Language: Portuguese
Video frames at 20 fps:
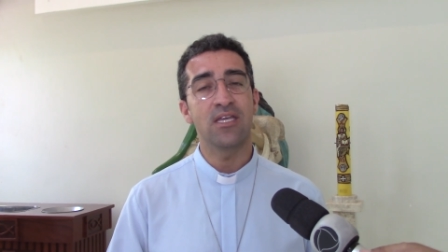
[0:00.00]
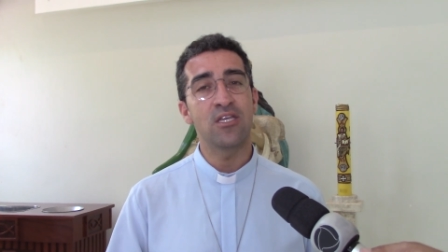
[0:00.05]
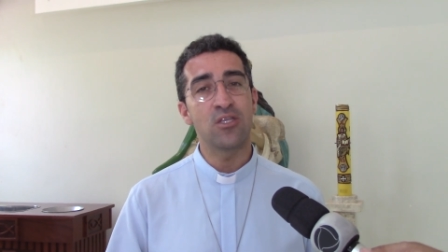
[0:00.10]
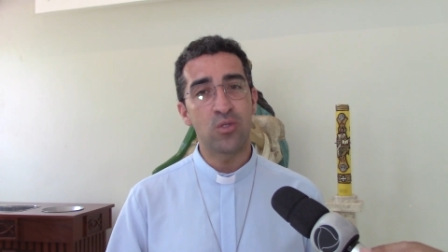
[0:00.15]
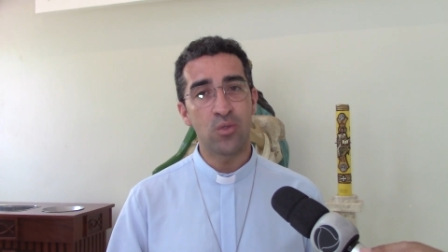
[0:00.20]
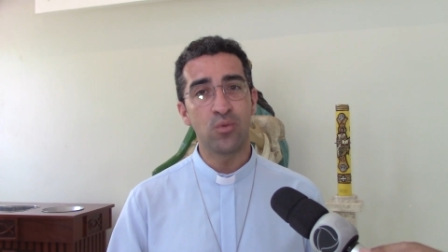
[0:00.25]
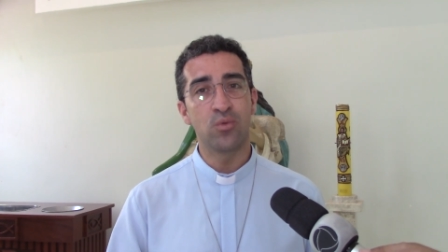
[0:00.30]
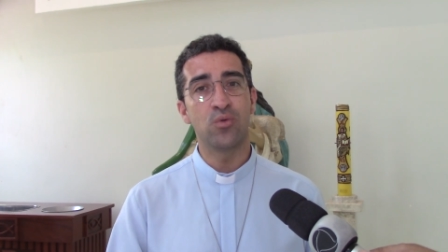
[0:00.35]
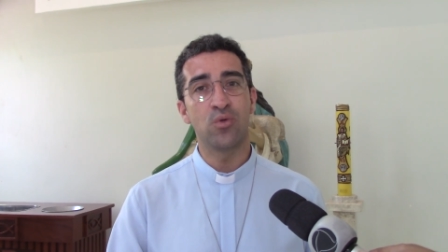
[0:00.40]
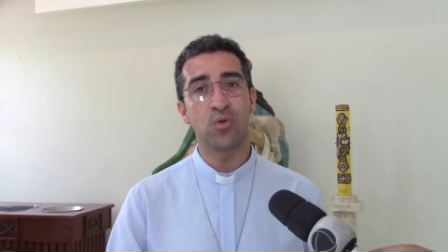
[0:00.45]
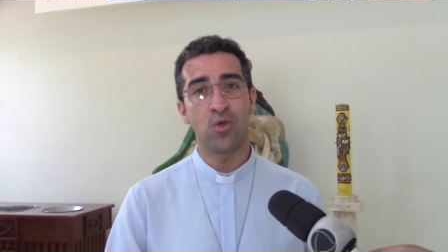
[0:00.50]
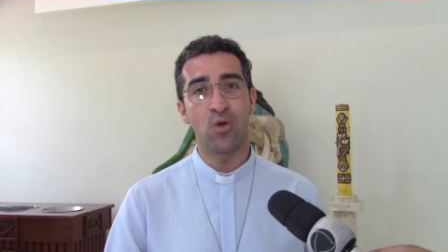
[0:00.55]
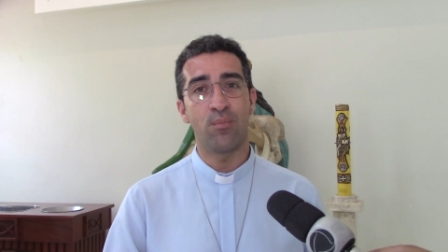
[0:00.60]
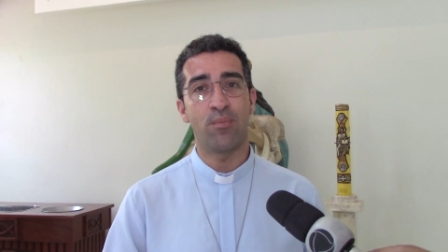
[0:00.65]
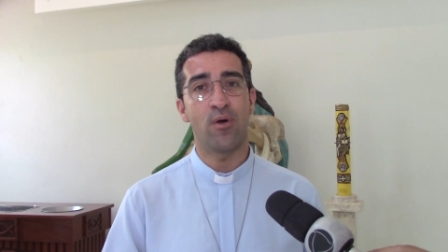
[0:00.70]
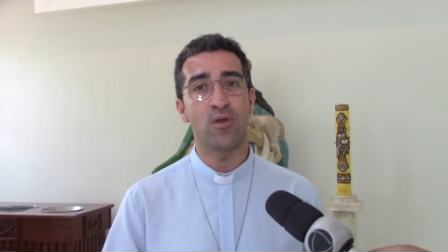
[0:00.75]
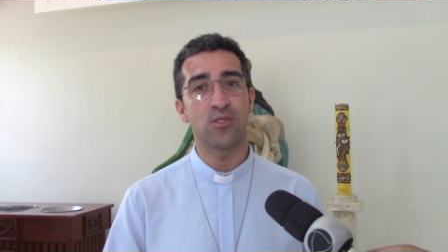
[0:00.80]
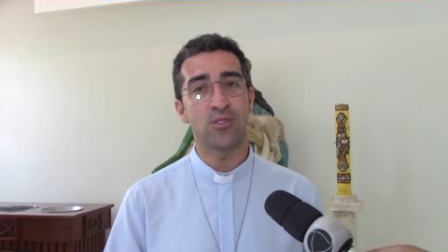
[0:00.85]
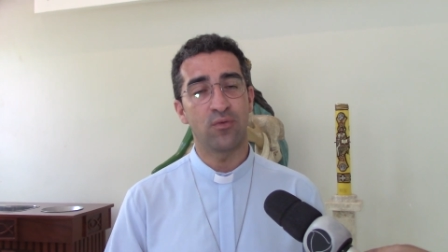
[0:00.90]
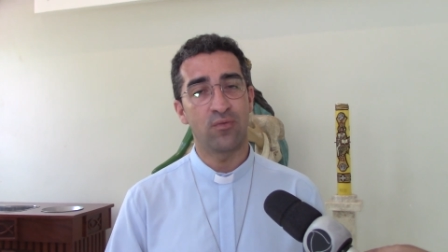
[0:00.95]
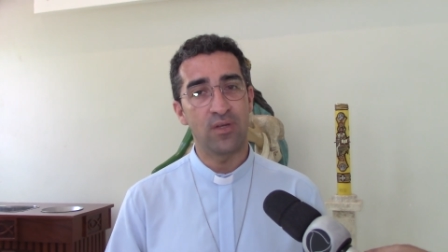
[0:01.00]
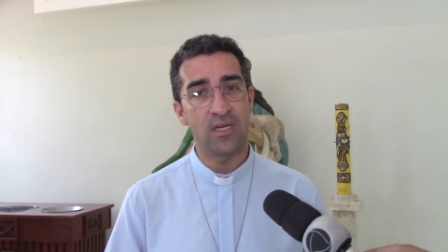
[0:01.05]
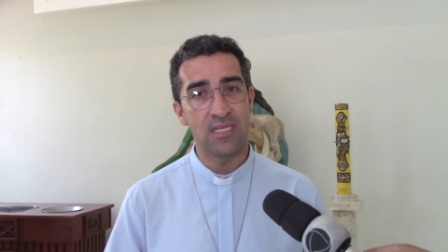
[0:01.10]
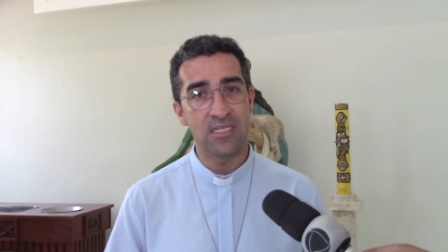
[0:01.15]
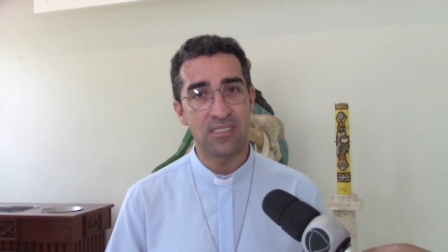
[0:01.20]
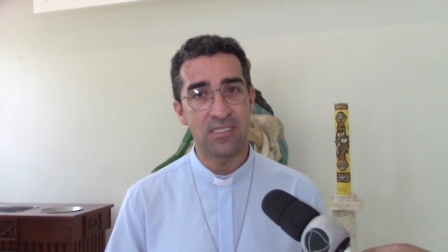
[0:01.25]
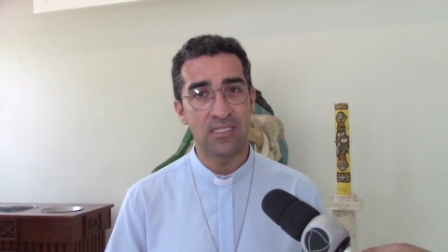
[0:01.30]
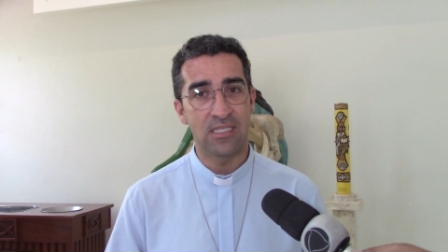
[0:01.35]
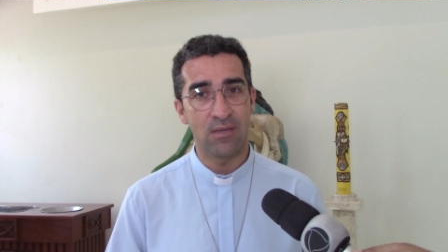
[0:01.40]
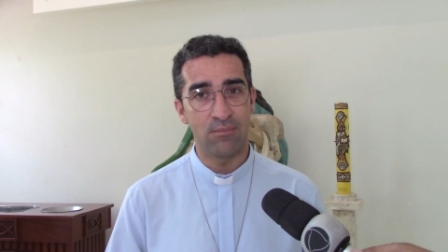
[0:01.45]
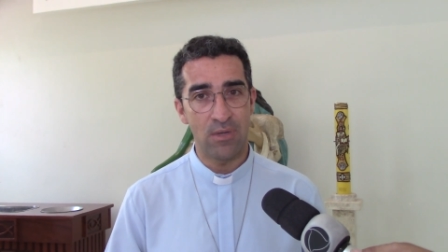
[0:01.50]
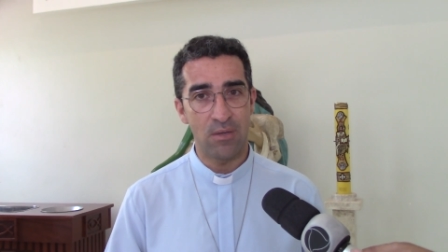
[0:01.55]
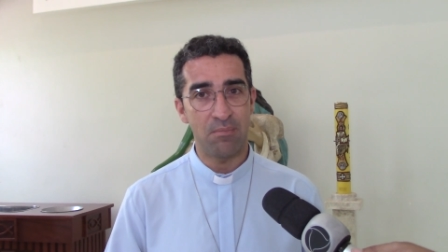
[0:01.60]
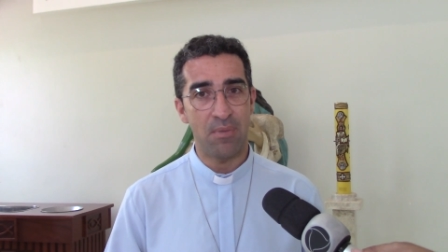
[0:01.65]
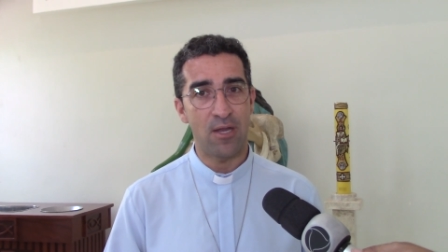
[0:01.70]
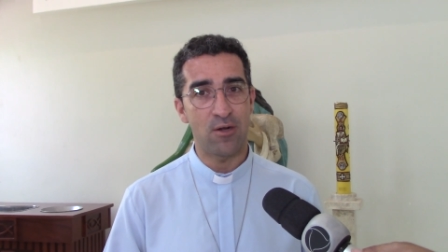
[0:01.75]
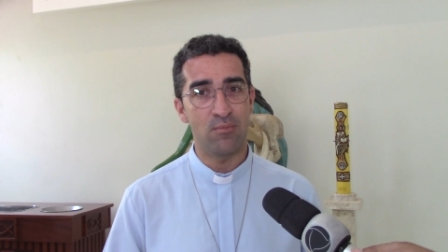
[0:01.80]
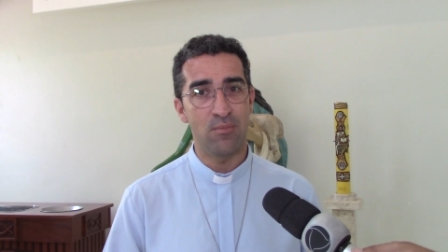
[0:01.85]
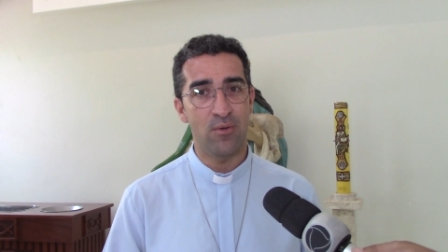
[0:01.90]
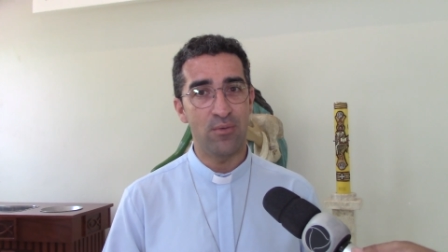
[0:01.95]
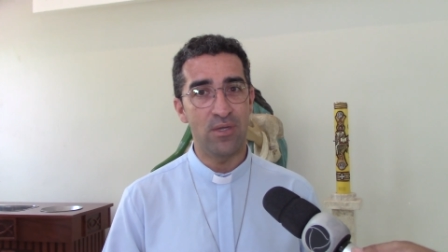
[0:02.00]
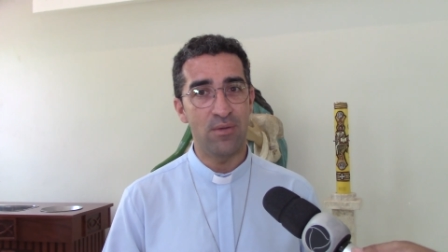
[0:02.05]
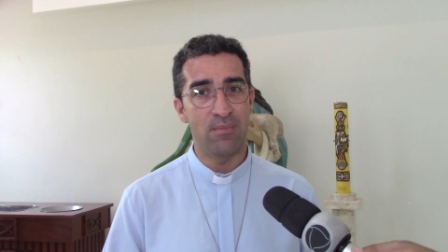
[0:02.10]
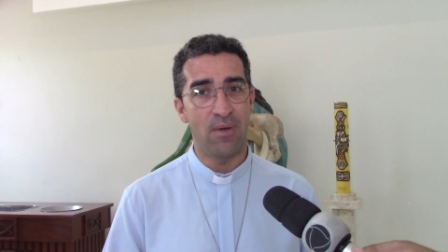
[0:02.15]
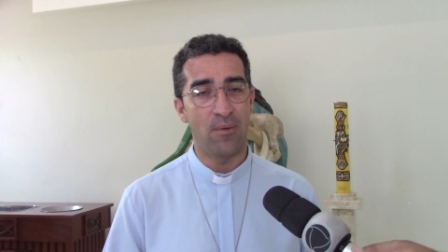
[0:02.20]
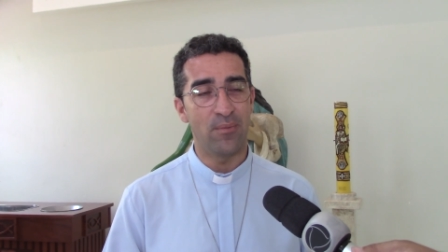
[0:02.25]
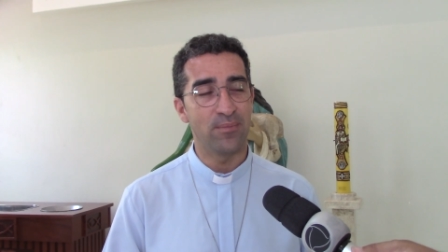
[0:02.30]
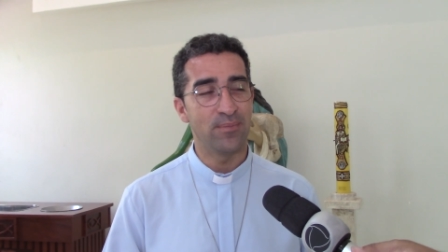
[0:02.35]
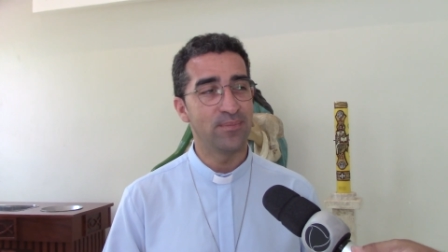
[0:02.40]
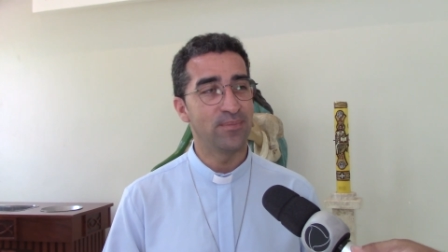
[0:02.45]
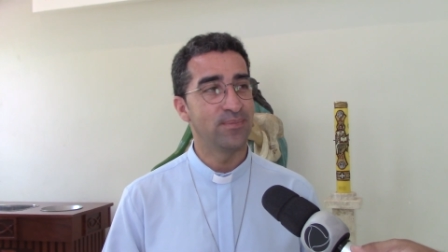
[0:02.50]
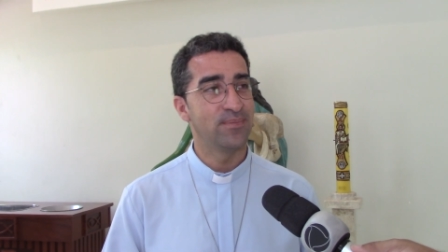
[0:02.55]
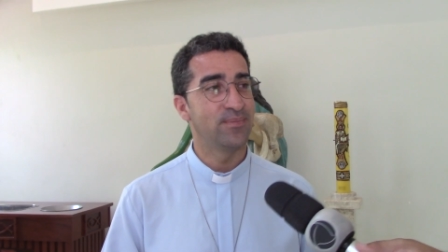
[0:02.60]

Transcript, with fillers: e tudo que eu posso oferecer também para o meu irmão.